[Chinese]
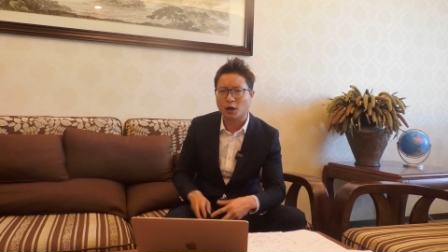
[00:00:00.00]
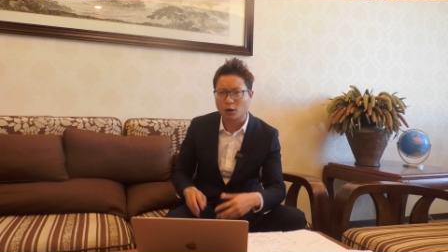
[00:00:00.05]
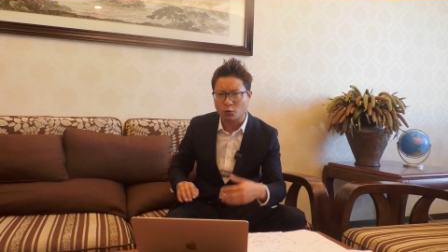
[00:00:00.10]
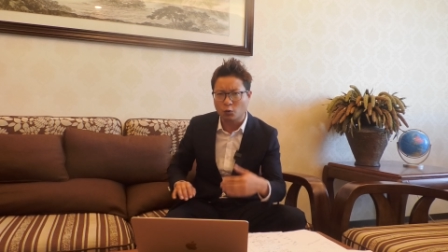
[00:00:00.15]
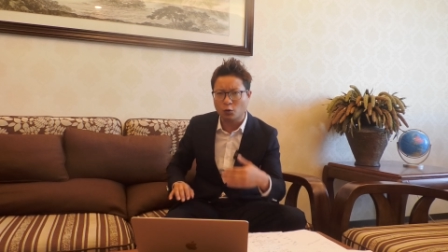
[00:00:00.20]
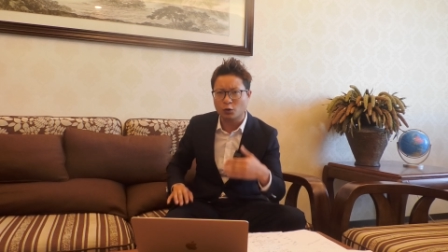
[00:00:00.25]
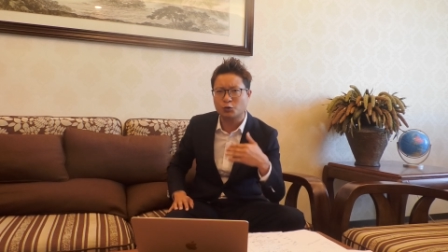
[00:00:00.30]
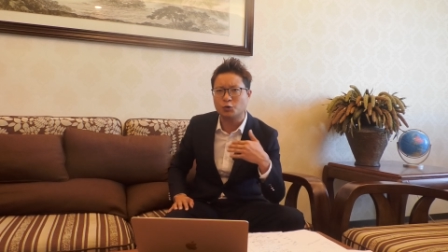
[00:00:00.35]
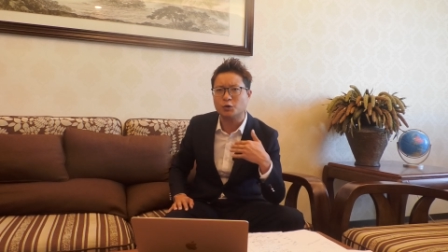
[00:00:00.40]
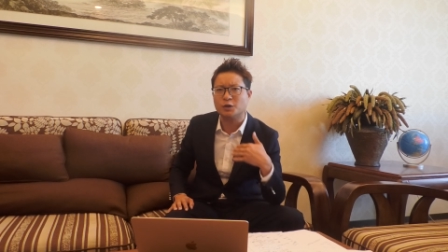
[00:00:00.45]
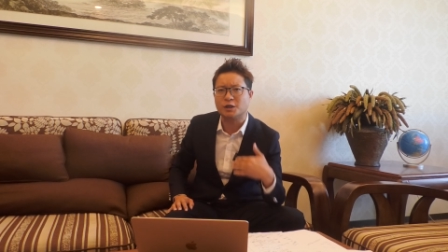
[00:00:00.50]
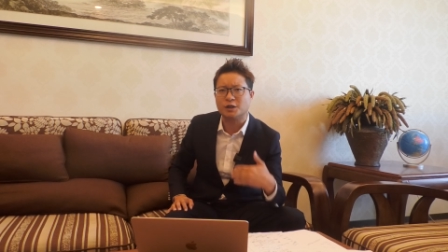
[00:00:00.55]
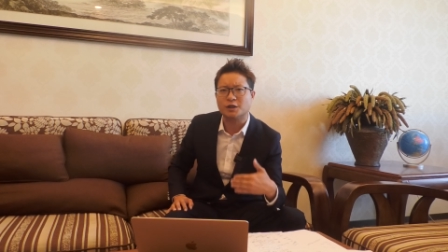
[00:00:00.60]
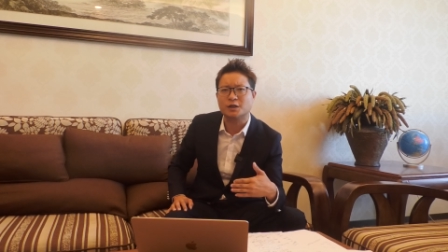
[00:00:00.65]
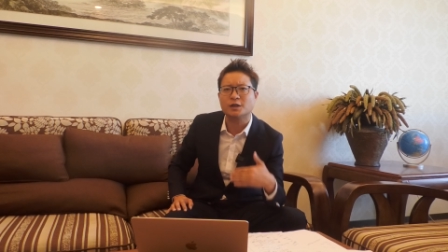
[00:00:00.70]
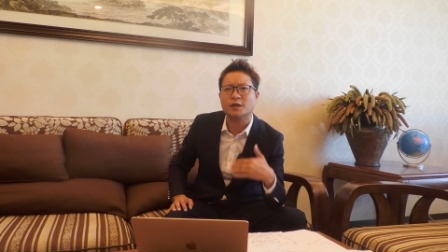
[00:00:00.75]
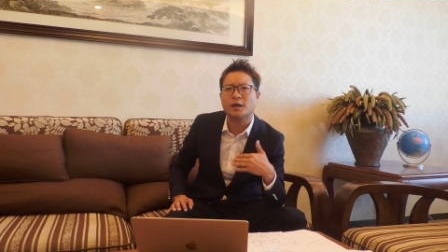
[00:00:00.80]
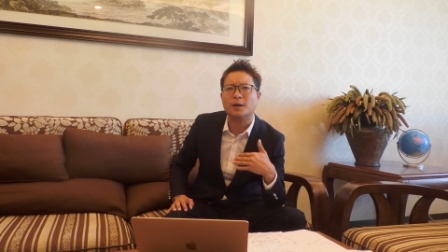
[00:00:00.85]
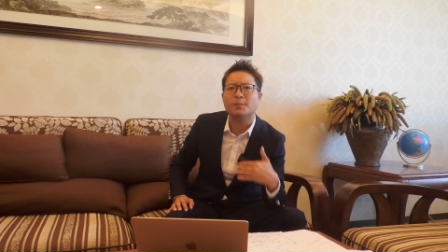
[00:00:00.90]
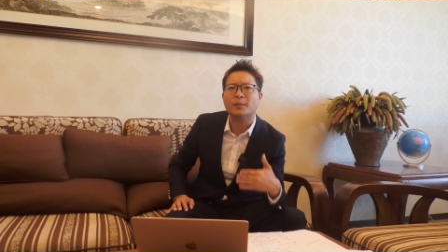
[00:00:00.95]
而过去几
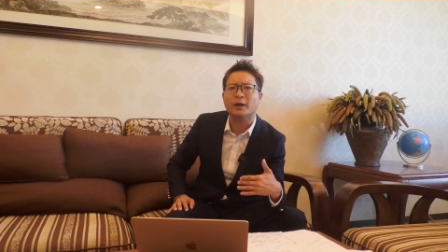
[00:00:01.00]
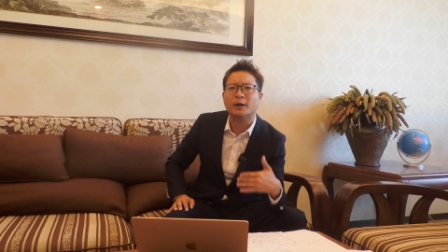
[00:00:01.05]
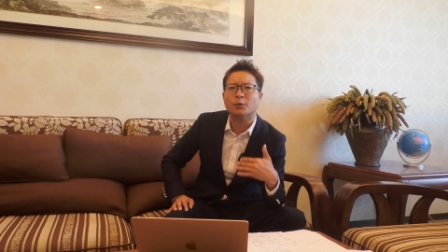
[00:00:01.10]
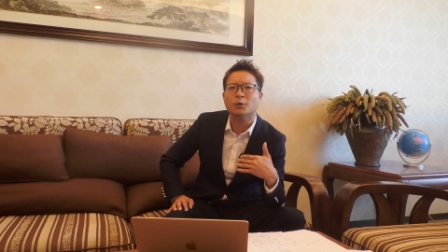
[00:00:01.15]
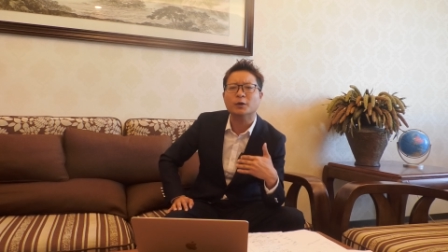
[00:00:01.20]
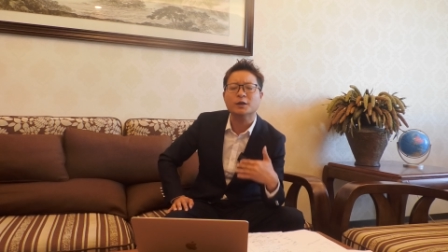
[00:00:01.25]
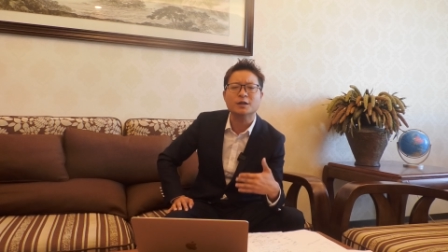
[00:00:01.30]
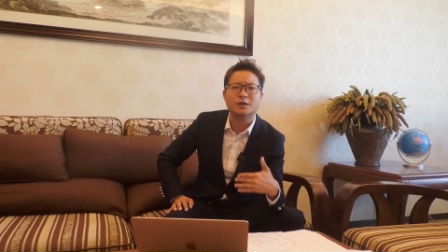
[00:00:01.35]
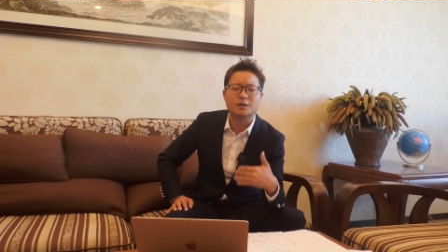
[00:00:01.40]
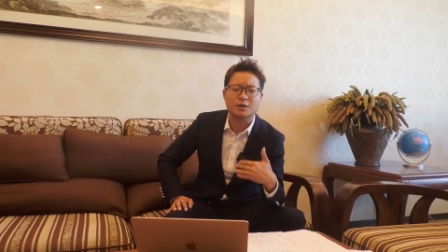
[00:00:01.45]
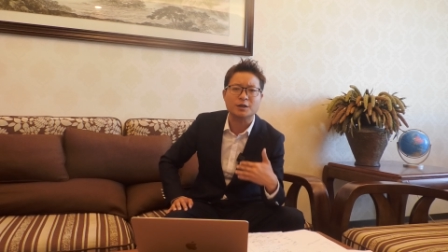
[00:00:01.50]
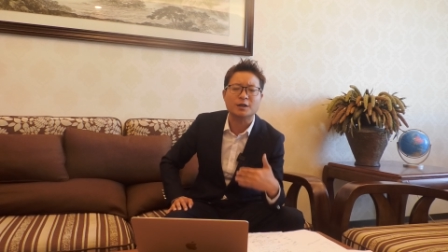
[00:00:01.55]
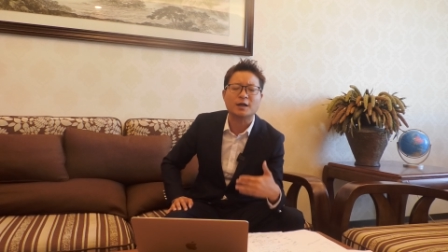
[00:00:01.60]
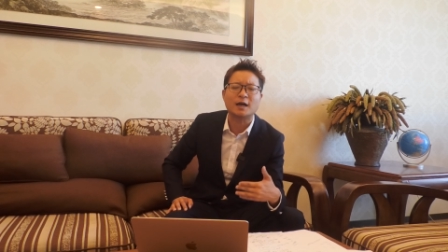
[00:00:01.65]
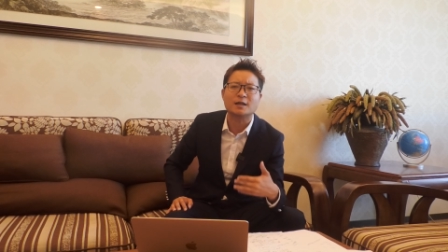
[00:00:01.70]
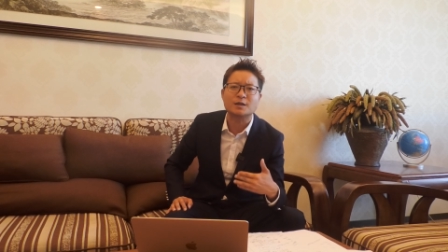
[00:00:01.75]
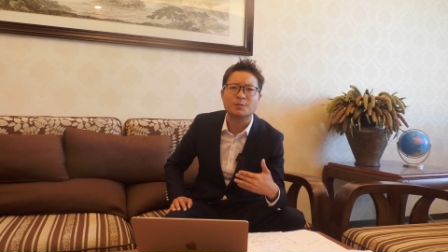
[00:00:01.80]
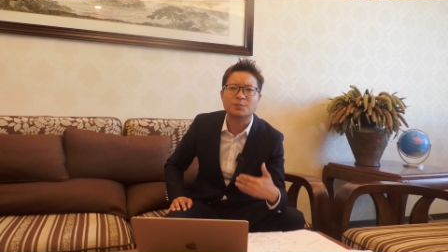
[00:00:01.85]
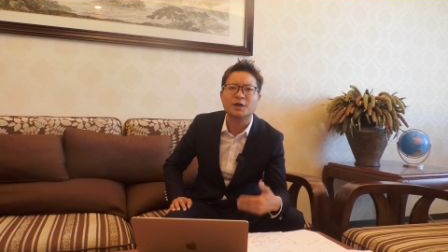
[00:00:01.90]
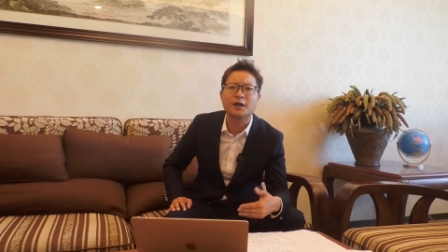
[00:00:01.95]
十年，美国一直以
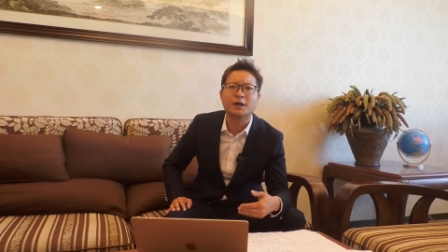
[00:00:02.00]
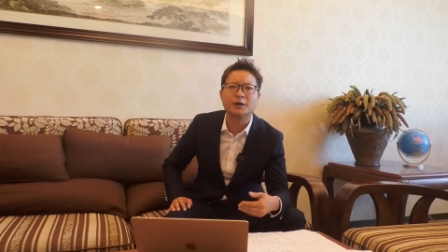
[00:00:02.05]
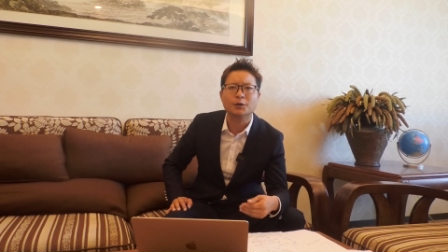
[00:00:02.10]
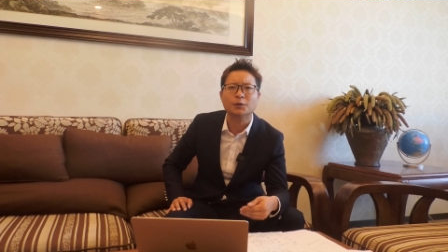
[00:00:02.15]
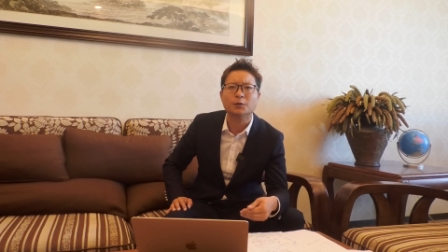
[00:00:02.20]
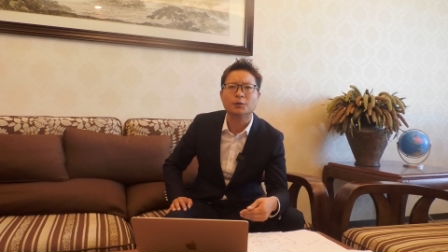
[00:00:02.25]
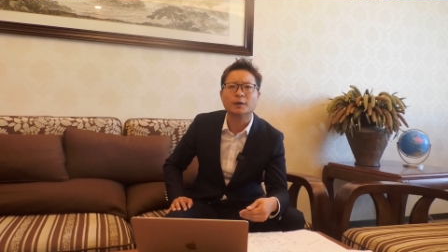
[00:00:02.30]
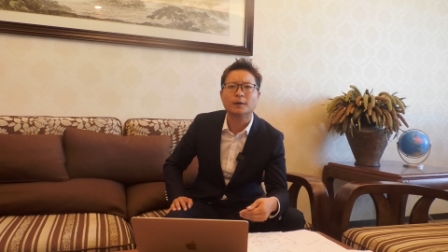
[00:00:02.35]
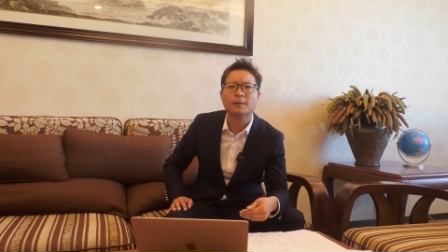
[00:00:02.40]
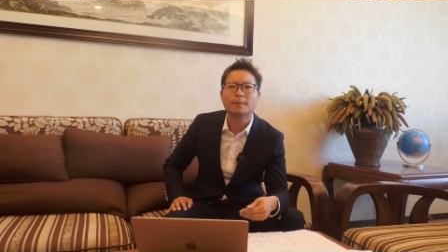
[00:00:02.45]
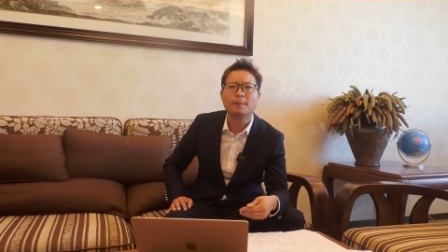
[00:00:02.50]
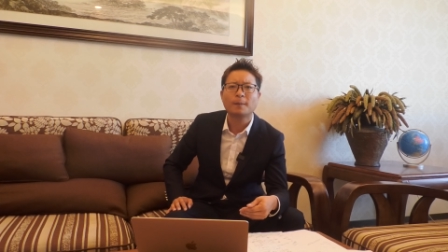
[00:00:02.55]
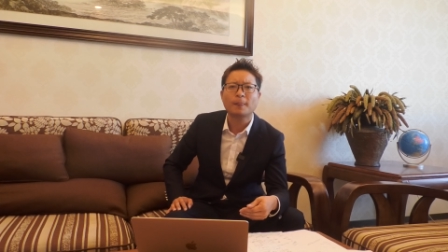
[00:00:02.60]
来是偏右的，